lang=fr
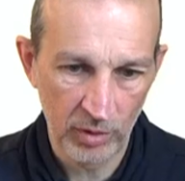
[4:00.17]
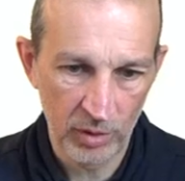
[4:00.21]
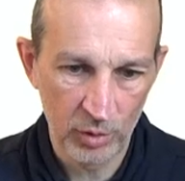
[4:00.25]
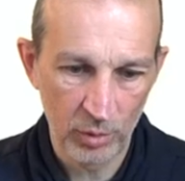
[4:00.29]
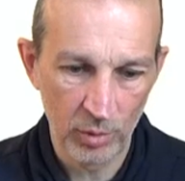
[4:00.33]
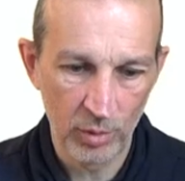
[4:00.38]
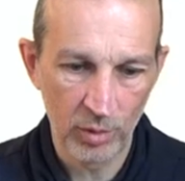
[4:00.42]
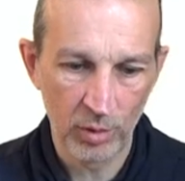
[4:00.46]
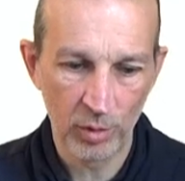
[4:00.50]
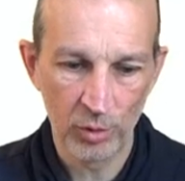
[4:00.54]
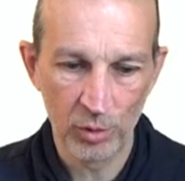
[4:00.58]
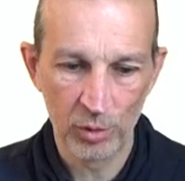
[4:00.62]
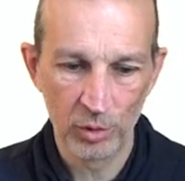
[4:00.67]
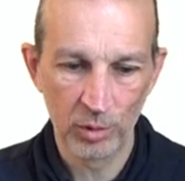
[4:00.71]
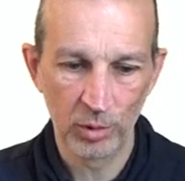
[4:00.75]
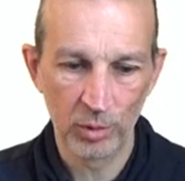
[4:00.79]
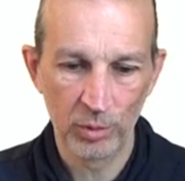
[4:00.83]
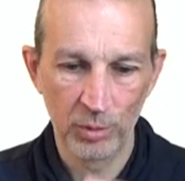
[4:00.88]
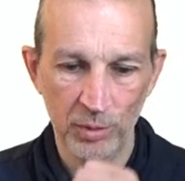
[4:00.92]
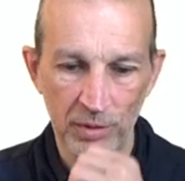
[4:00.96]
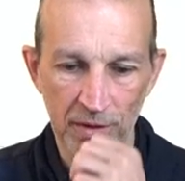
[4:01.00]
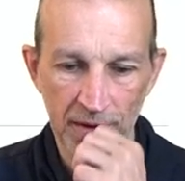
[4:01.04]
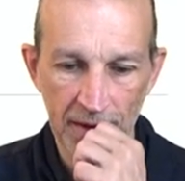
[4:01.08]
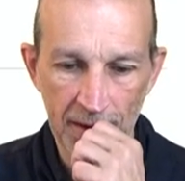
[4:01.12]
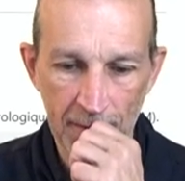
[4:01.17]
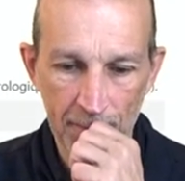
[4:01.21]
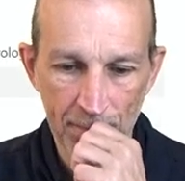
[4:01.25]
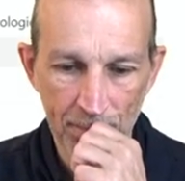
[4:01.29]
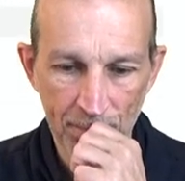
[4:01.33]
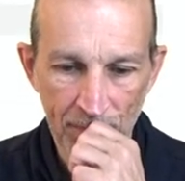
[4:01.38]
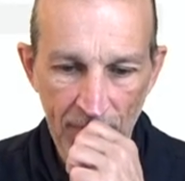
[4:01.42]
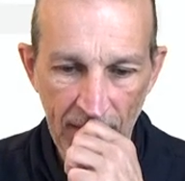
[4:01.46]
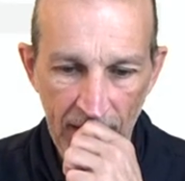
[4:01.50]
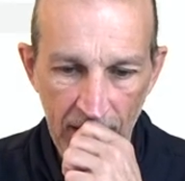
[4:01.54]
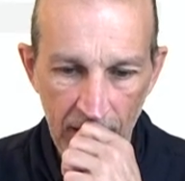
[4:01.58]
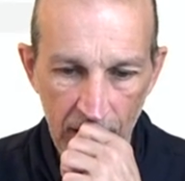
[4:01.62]
je le range de ce côté.
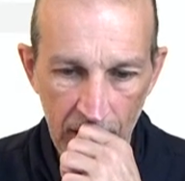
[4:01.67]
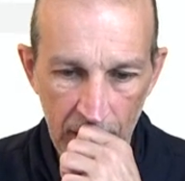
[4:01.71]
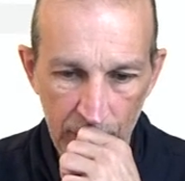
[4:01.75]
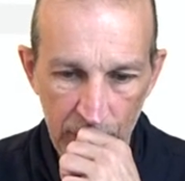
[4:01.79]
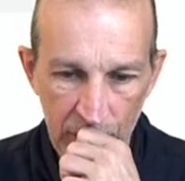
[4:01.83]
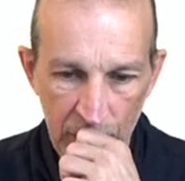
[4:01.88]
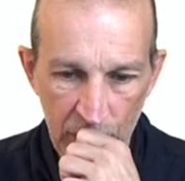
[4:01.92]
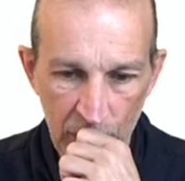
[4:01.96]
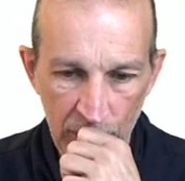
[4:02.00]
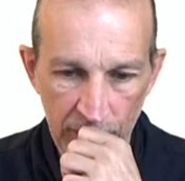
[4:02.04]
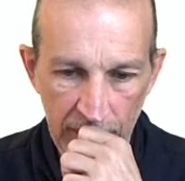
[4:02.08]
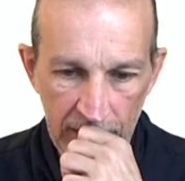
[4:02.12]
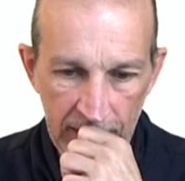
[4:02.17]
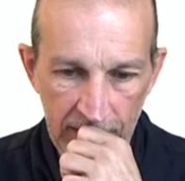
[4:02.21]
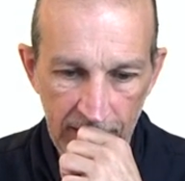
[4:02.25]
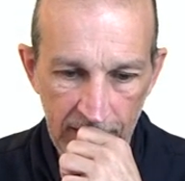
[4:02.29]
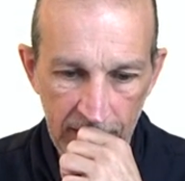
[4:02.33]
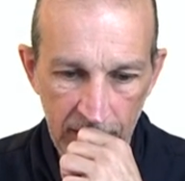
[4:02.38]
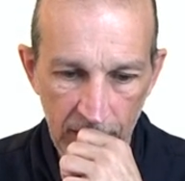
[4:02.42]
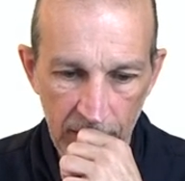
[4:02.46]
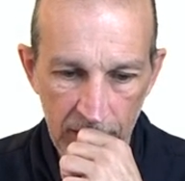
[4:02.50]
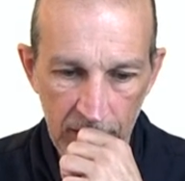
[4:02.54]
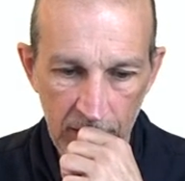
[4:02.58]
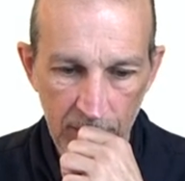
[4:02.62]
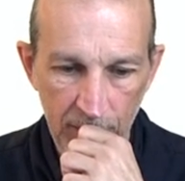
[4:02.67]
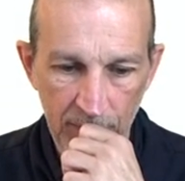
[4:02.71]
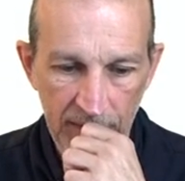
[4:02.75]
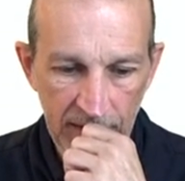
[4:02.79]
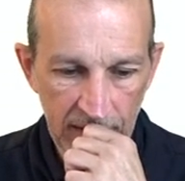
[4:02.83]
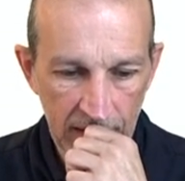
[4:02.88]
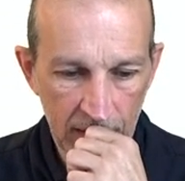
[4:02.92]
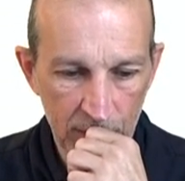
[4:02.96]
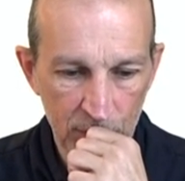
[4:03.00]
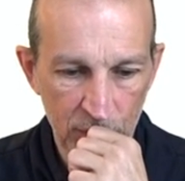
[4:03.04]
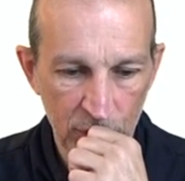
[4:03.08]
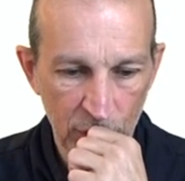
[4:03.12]
Puis je vais descendre comme
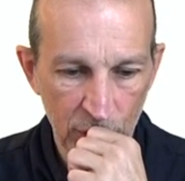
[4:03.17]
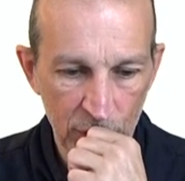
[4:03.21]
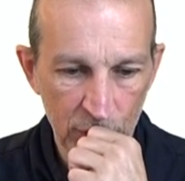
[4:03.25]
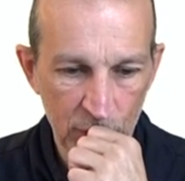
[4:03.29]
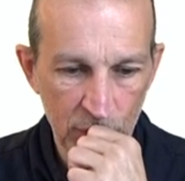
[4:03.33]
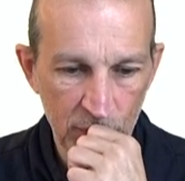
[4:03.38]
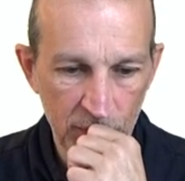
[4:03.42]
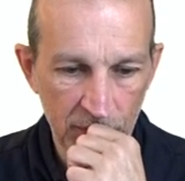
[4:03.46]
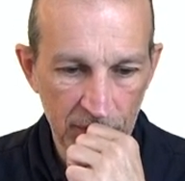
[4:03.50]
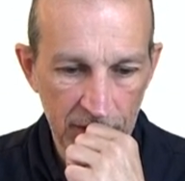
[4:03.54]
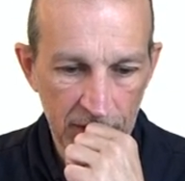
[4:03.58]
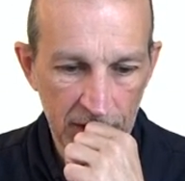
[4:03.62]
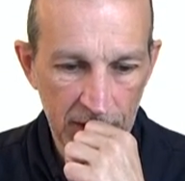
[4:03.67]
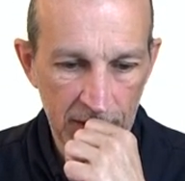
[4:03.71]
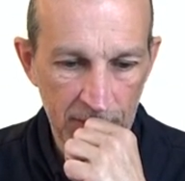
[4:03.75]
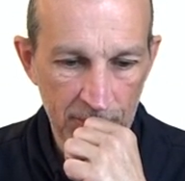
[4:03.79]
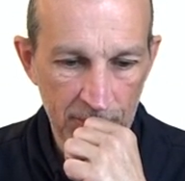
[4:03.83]
ça pour trouver